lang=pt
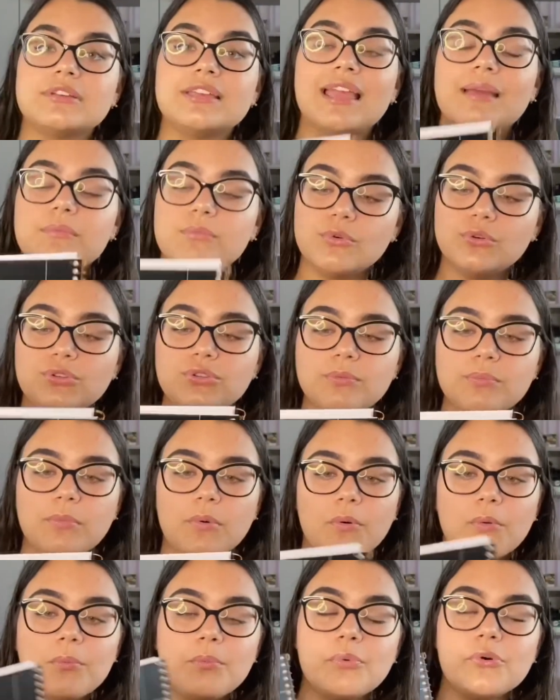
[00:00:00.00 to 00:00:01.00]
E é muito
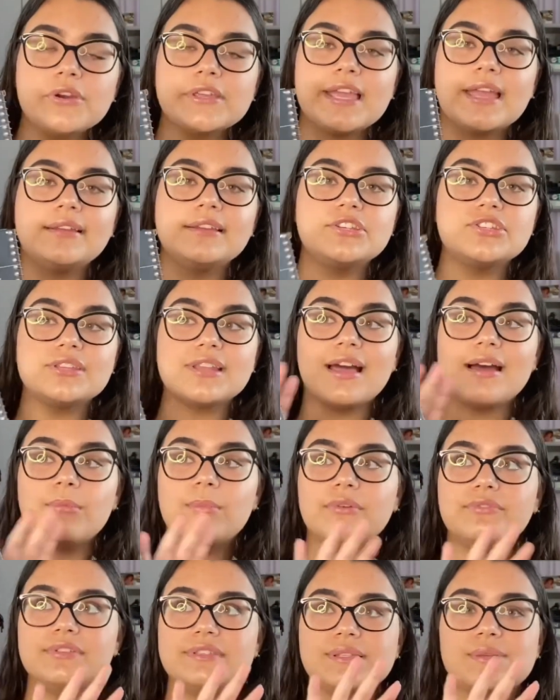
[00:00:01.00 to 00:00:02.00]
bom porque ele te dá
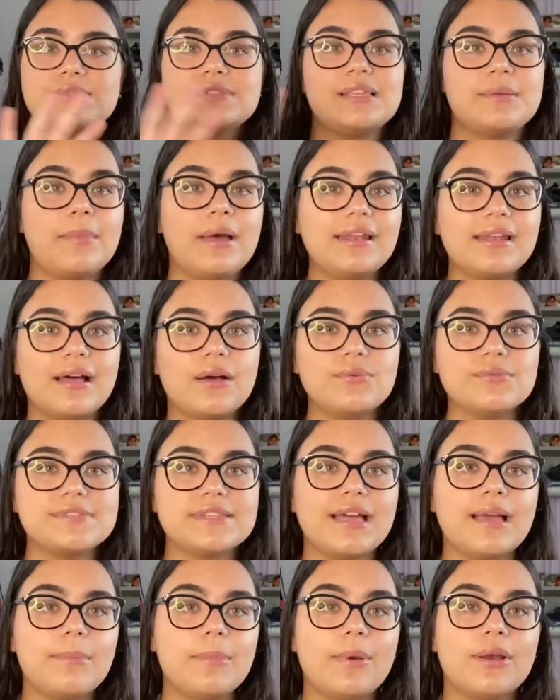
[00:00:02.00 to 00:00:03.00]
uma visão semanal,
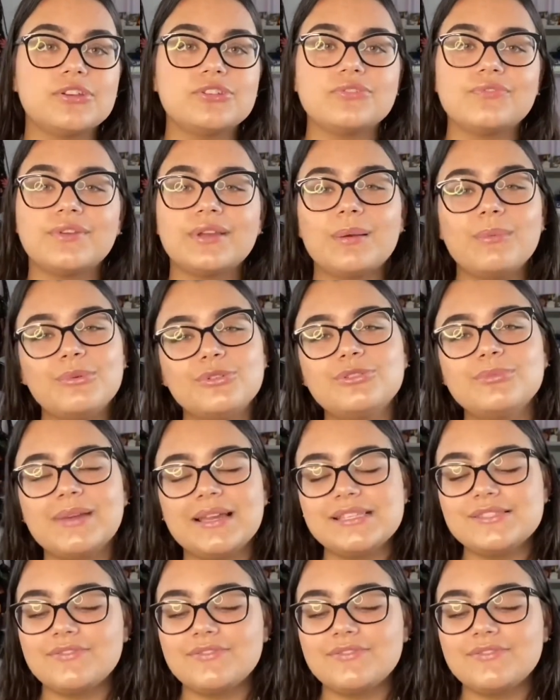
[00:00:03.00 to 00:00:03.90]
sabe? Eu acho que fica muito mais